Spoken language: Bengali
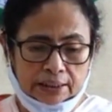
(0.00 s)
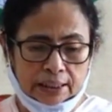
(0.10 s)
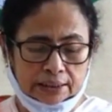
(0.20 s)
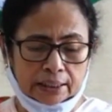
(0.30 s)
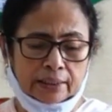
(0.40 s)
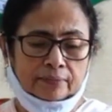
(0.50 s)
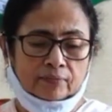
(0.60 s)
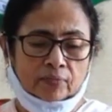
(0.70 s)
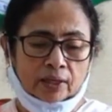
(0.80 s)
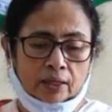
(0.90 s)
সাথে সাথে
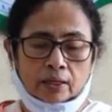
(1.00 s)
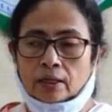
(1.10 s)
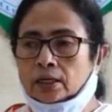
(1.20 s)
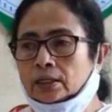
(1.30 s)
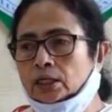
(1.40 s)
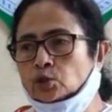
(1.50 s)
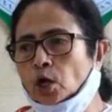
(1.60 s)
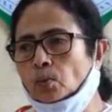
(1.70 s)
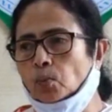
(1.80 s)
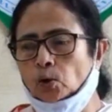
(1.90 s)

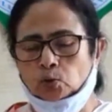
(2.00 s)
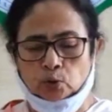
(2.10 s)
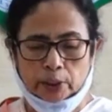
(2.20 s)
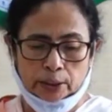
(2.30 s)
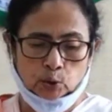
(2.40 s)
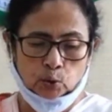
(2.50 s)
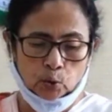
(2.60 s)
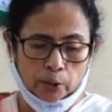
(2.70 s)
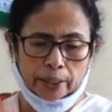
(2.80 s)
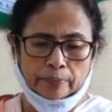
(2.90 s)
কৃষক বন্ধু থেকে
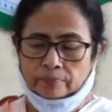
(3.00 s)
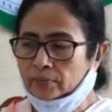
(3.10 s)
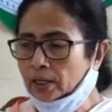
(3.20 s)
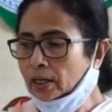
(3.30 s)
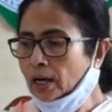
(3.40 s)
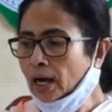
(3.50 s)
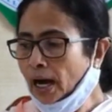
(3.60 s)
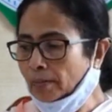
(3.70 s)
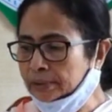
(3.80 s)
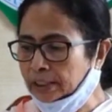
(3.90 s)
শুরু করে
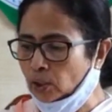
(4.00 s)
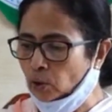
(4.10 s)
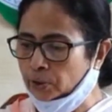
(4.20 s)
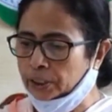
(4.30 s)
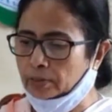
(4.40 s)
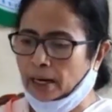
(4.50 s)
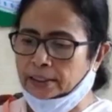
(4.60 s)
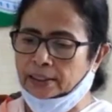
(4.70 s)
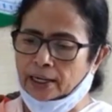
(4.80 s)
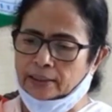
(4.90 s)
আমাদের লক্ষ্মীর
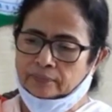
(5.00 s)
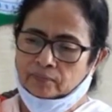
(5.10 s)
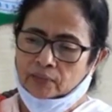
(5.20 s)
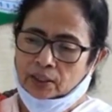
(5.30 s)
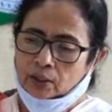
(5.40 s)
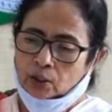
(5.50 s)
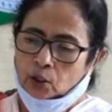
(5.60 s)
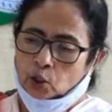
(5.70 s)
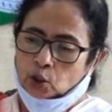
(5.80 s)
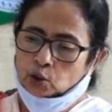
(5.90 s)
ভাণ্ডার
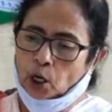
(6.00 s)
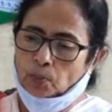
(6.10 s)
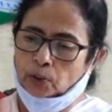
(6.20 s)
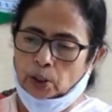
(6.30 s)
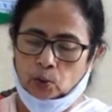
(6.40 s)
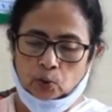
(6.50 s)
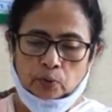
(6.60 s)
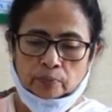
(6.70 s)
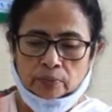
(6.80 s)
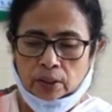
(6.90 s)

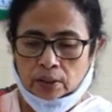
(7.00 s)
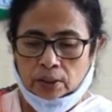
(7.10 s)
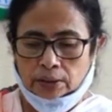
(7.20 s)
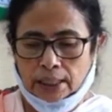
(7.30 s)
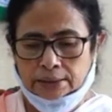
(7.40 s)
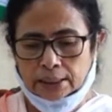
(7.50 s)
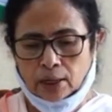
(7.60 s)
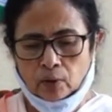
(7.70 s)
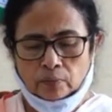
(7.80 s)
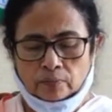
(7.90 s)
সবগুলো
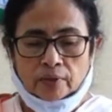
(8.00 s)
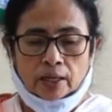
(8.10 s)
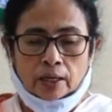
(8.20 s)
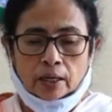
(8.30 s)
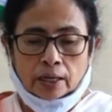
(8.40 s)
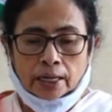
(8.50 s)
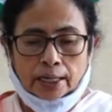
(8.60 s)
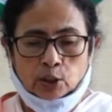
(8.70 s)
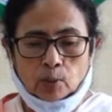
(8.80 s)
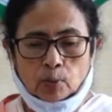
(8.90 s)
তাছাড়াও
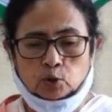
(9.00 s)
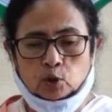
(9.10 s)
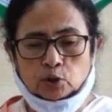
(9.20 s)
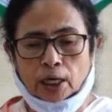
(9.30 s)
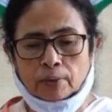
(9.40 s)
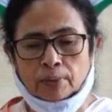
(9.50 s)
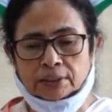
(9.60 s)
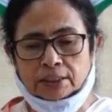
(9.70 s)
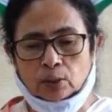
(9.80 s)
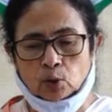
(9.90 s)
এই সমস্ত
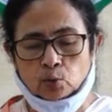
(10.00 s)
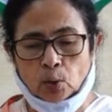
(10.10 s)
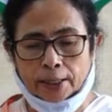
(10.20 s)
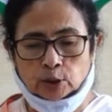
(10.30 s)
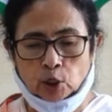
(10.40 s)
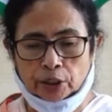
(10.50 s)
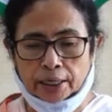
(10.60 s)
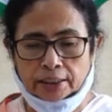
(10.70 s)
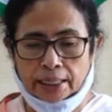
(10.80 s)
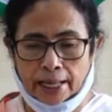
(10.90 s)
সার্ভিস যেগুলো দুয়ারে
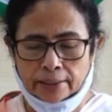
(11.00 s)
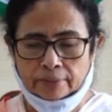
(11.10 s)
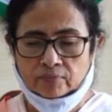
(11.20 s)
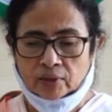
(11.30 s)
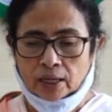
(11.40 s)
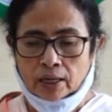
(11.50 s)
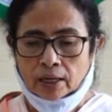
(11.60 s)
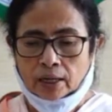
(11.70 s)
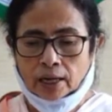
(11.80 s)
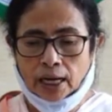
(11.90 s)
সরকারে দেয়
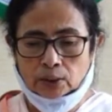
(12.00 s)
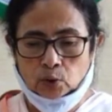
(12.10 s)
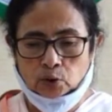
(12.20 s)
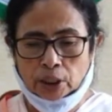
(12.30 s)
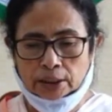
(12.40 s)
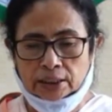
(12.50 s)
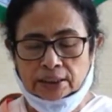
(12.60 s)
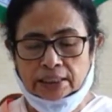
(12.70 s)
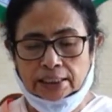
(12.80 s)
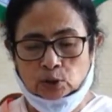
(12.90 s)

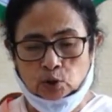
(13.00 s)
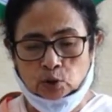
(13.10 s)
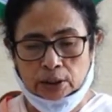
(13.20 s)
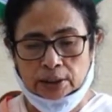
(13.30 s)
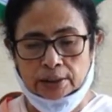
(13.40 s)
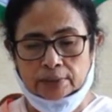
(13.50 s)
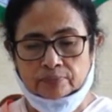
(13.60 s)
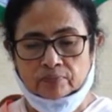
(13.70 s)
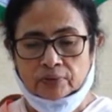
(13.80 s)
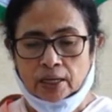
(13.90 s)
খাদ্যসাথী
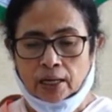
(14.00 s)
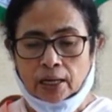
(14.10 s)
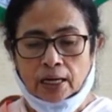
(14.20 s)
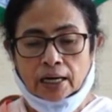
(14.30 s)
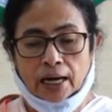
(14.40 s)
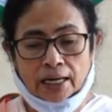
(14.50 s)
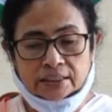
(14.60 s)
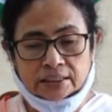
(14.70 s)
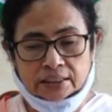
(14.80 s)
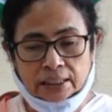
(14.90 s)
স্বাস্থ্যসাথী
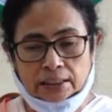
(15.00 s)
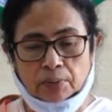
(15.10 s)
কাস্ট